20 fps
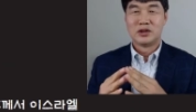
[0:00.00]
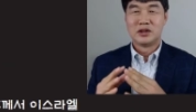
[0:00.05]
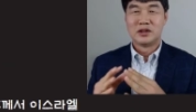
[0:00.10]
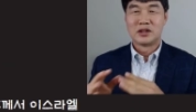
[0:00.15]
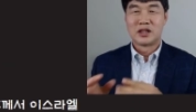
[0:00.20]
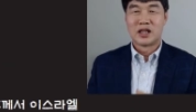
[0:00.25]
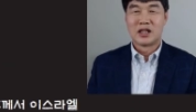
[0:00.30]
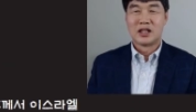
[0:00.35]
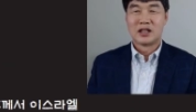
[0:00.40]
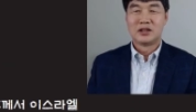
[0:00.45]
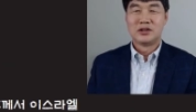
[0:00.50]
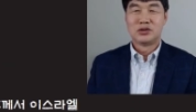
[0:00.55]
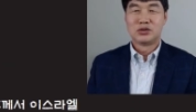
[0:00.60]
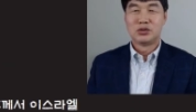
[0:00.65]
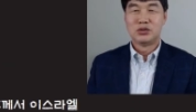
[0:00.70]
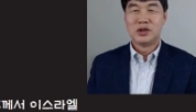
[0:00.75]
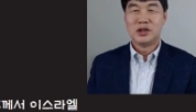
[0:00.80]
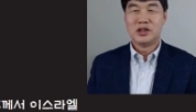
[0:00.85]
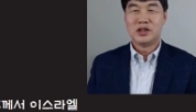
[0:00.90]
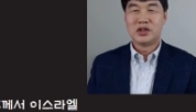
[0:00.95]

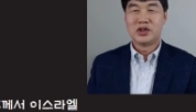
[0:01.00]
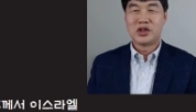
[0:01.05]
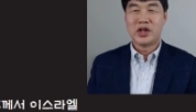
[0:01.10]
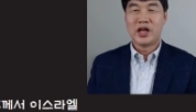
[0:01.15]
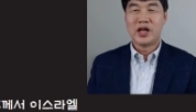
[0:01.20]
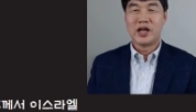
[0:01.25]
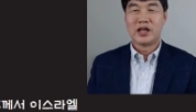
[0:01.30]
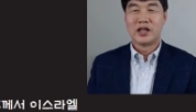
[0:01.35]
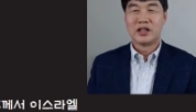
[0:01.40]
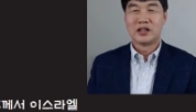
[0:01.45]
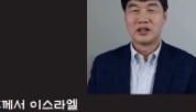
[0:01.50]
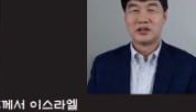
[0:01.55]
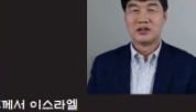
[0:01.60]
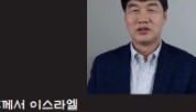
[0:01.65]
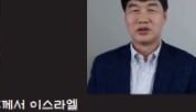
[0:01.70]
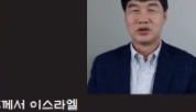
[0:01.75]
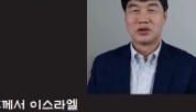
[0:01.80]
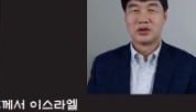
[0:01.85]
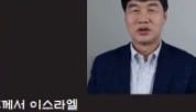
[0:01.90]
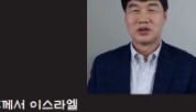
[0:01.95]
단순히 이때
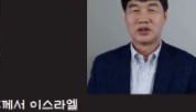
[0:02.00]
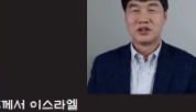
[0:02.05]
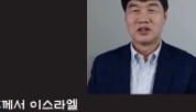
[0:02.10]
그죠?